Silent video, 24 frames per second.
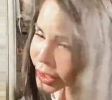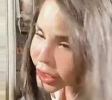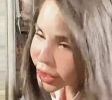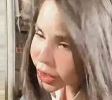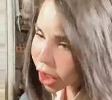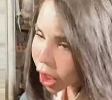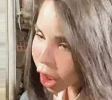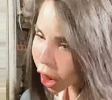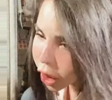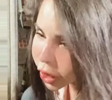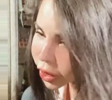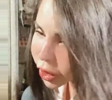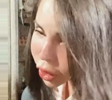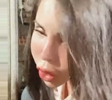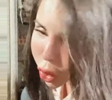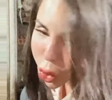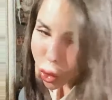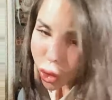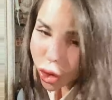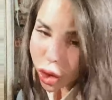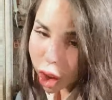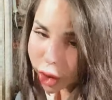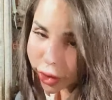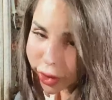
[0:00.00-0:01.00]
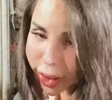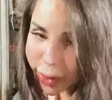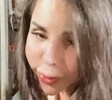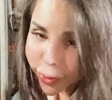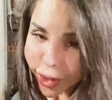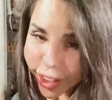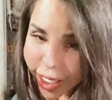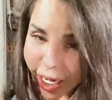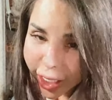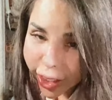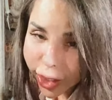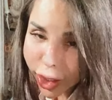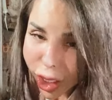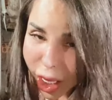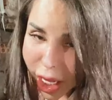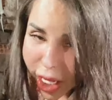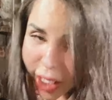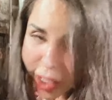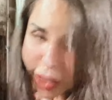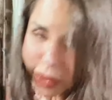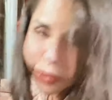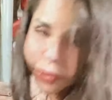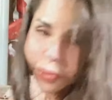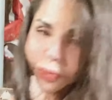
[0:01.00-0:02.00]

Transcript: địch thôi với thúi thôi chứ không có văn xác